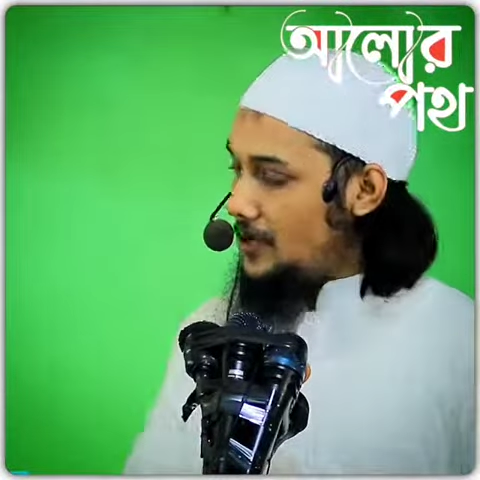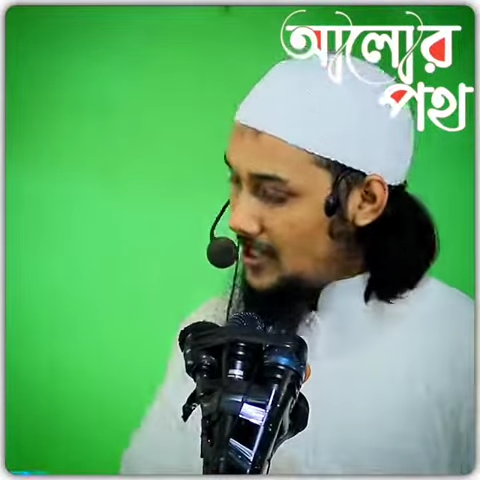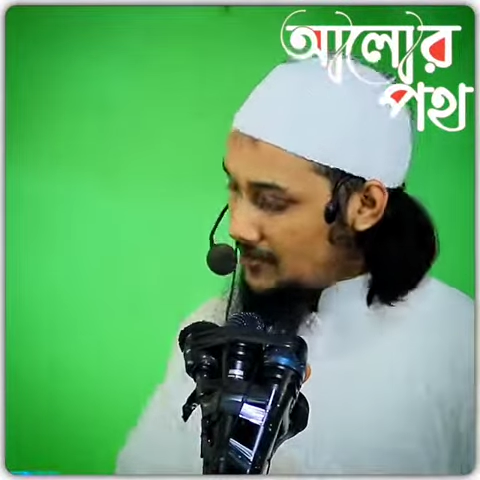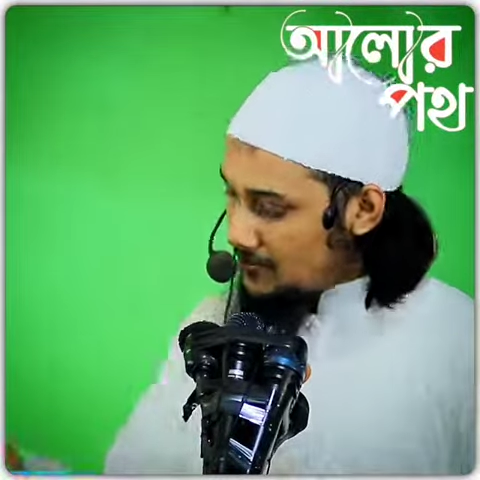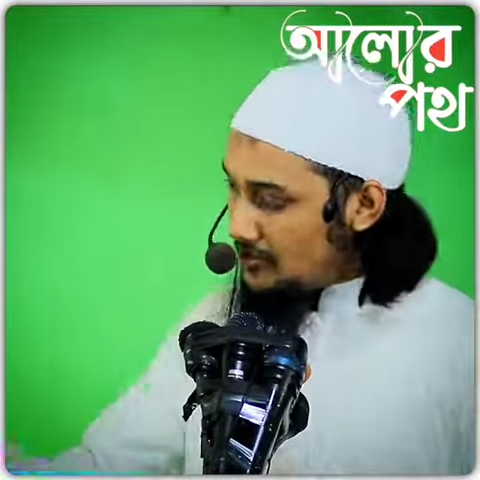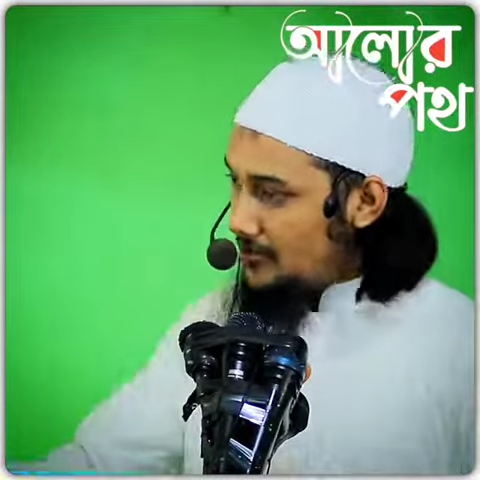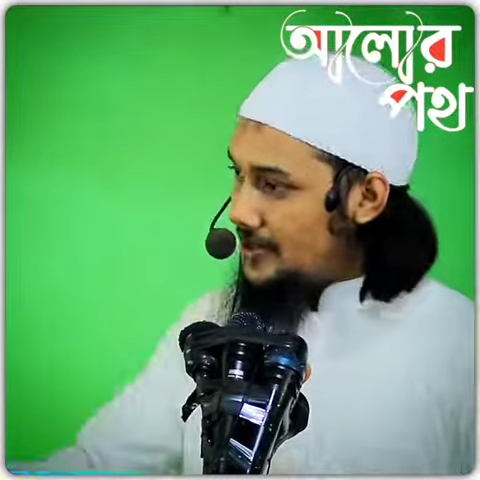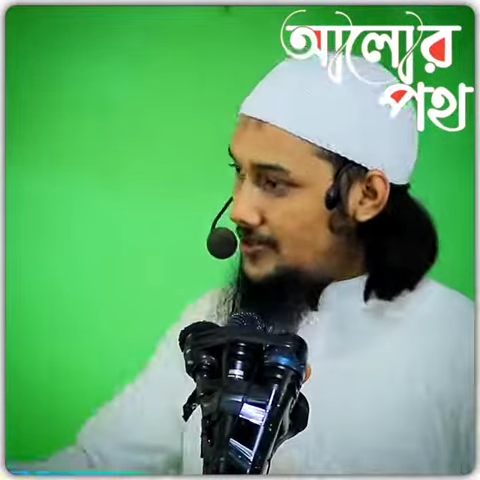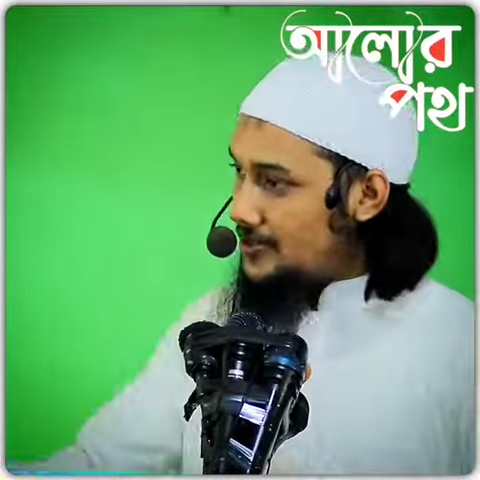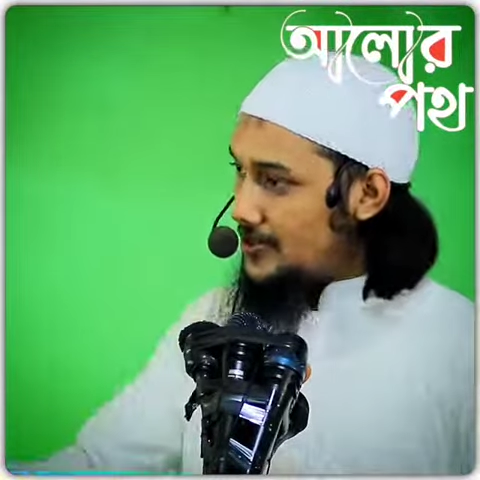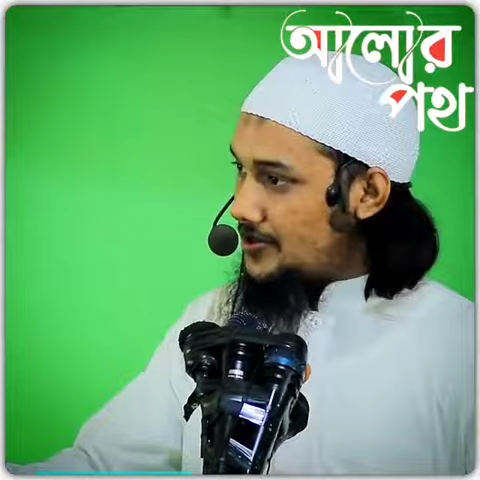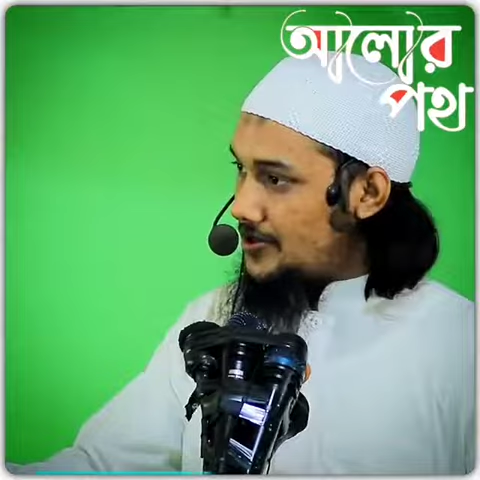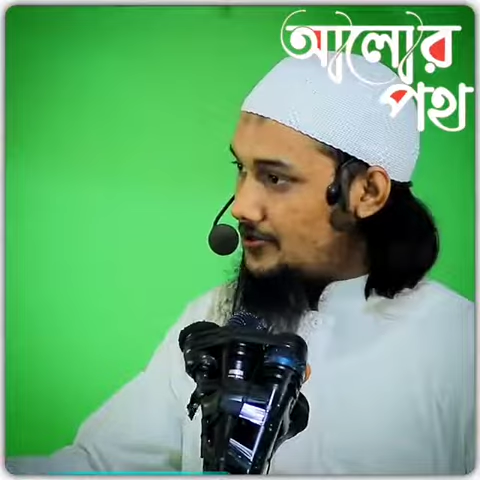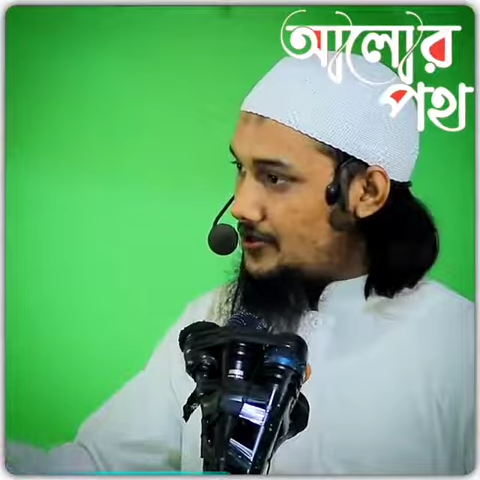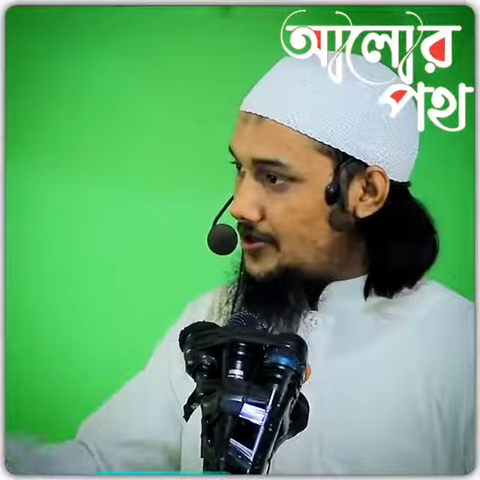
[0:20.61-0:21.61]
ওই মোমেন্ট
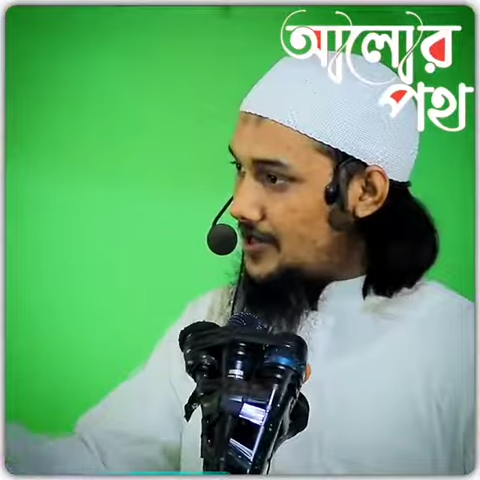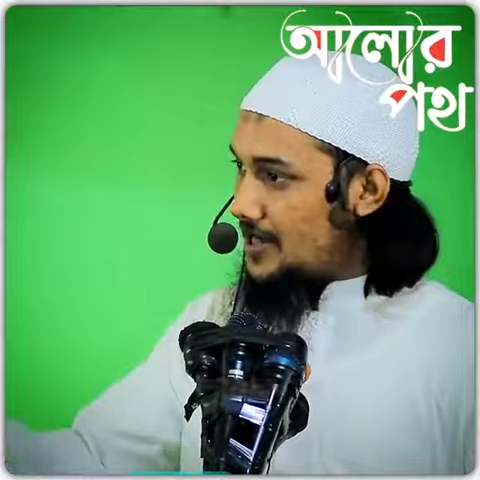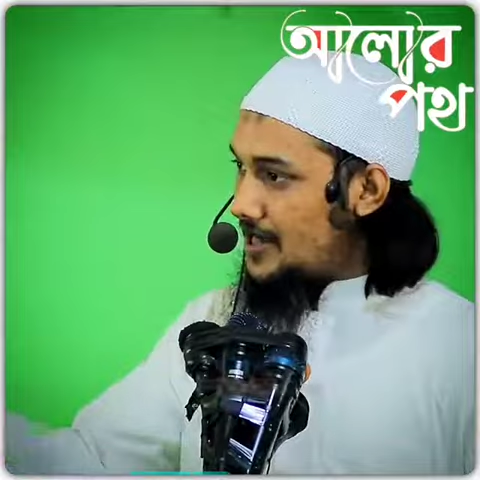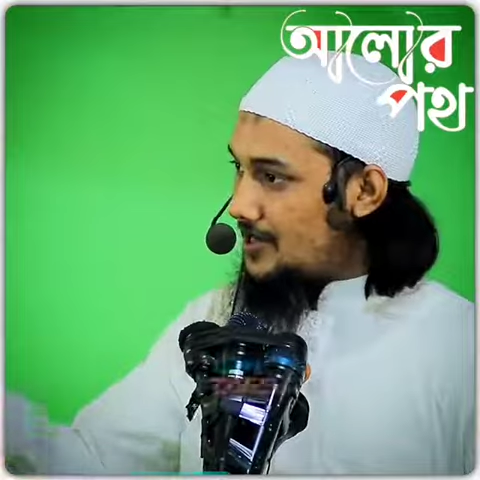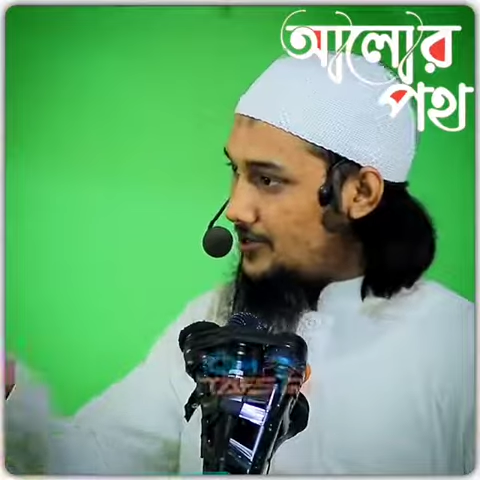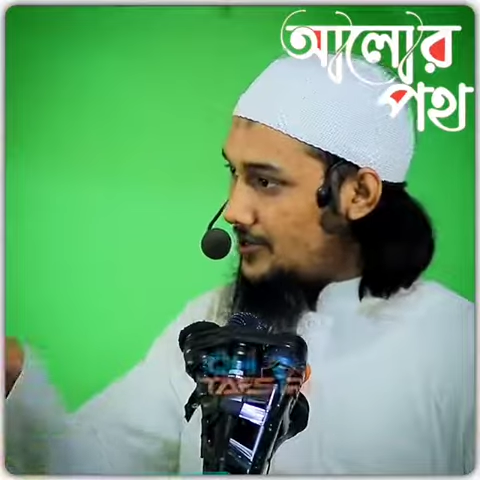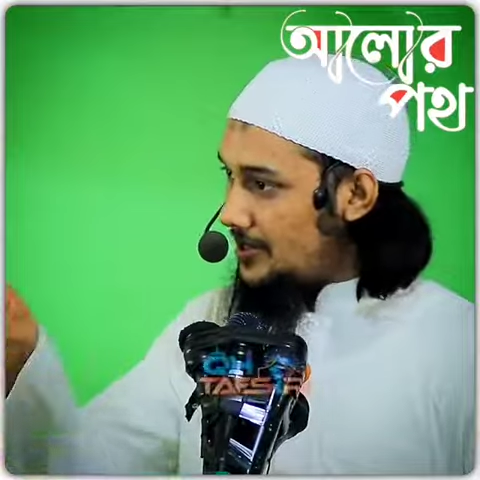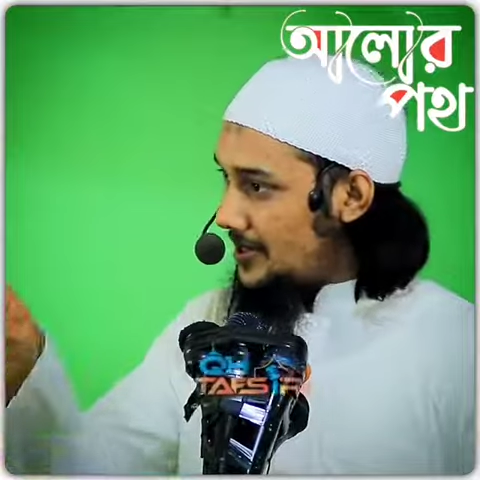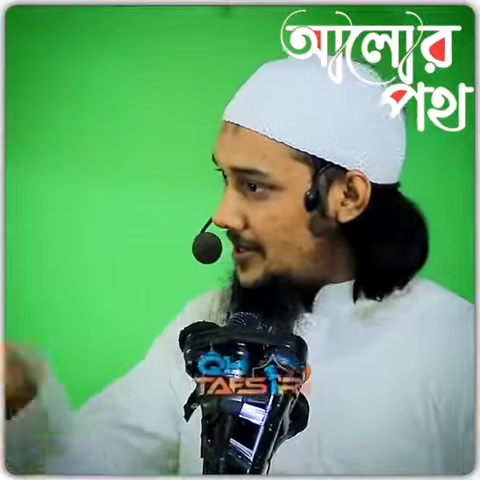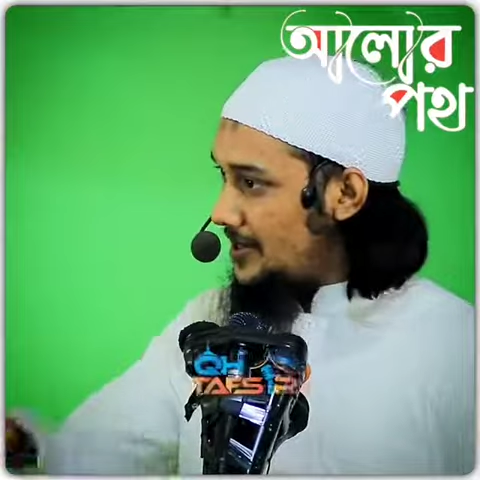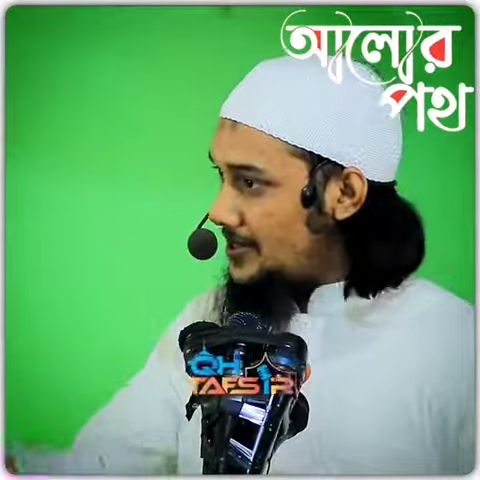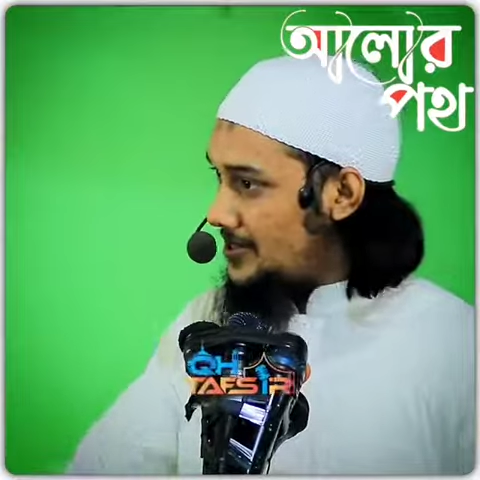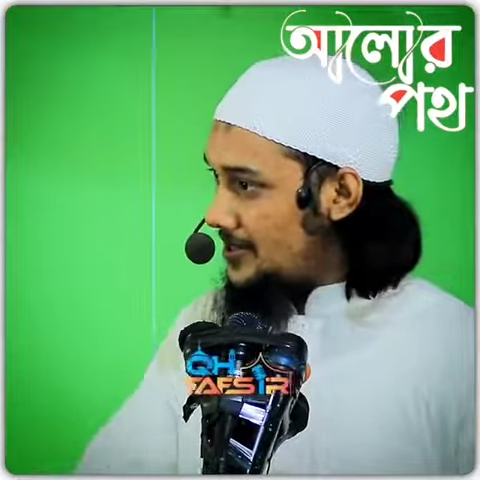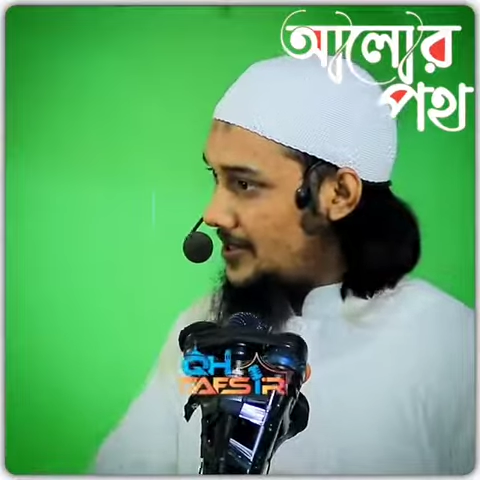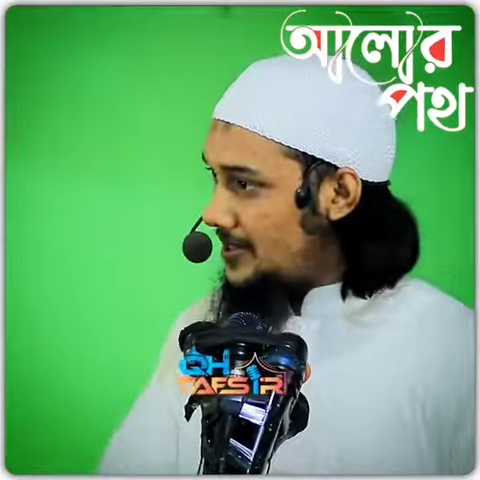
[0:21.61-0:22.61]
যখন মুনকার এবং
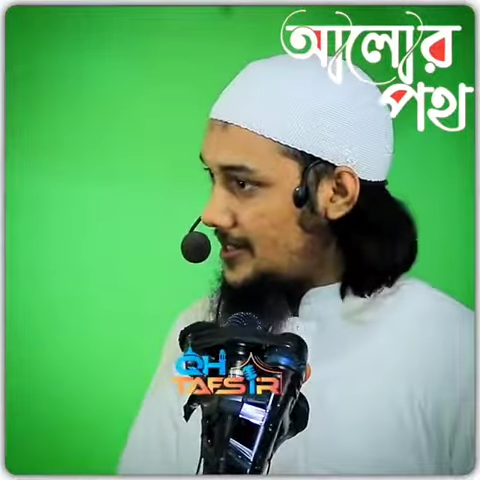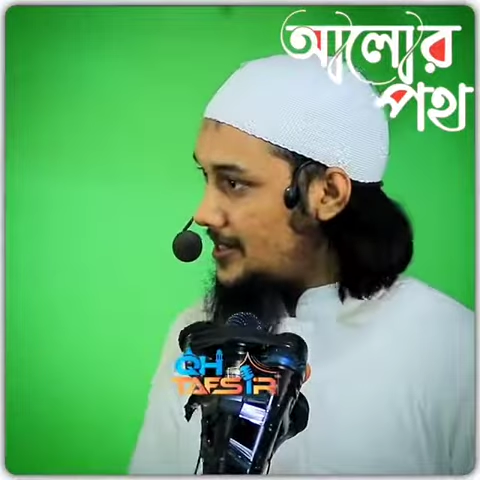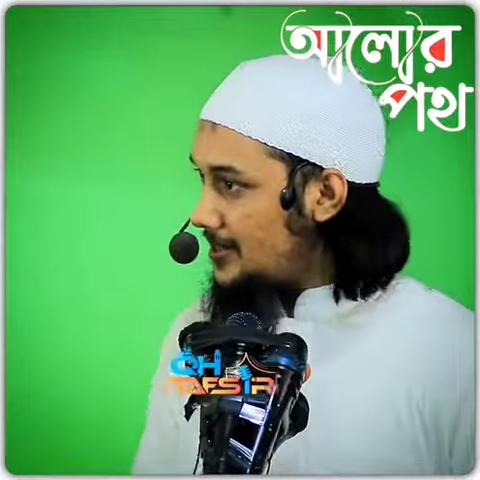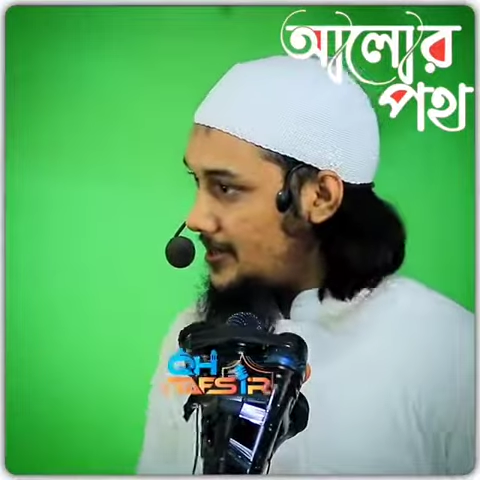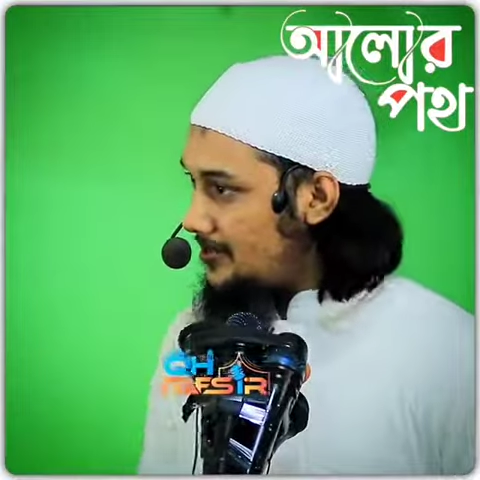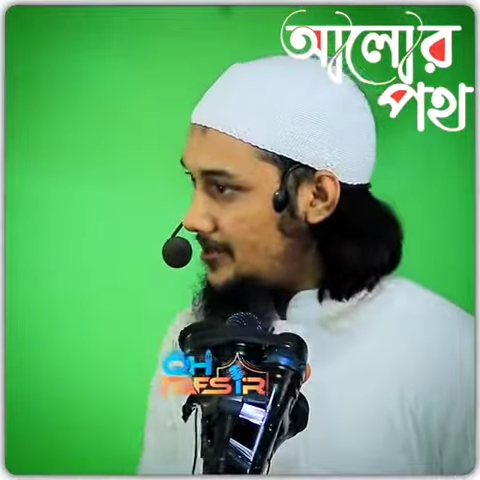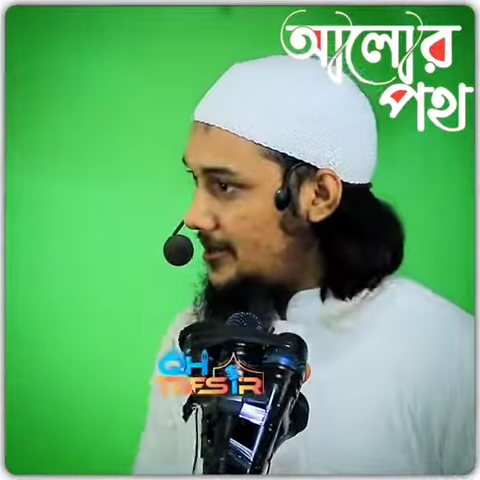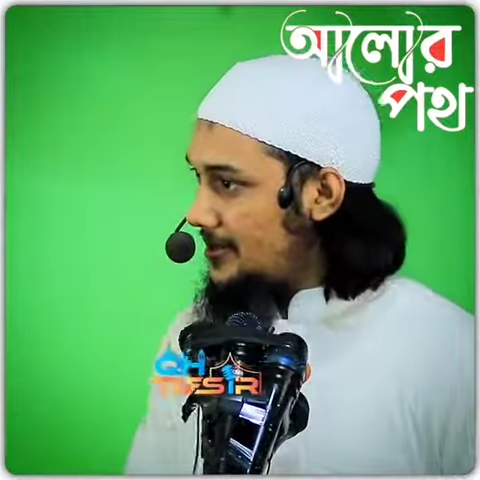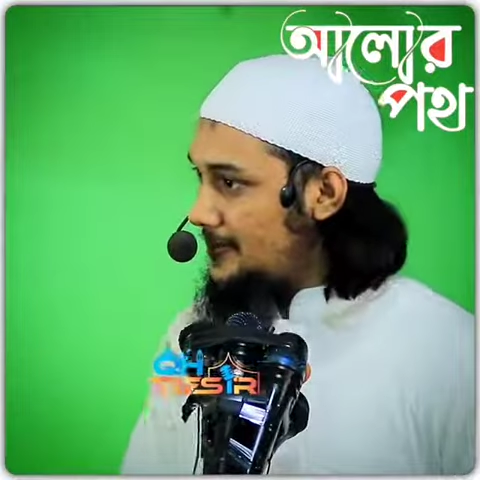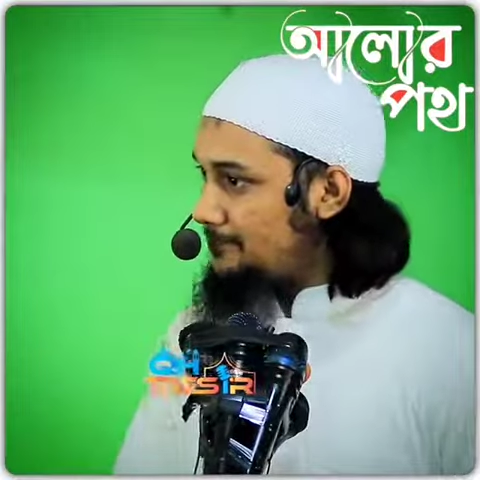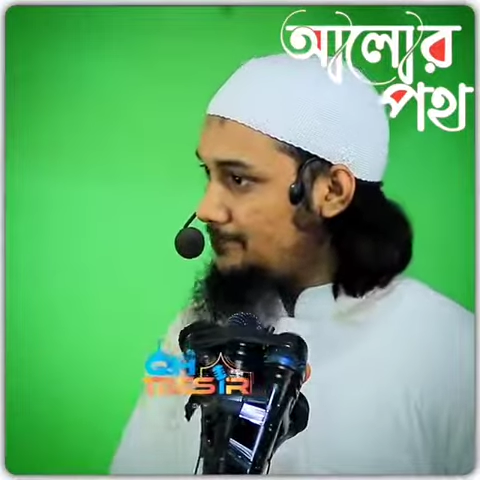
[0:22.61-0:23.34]
নেকিরের সাথে দেখা হবে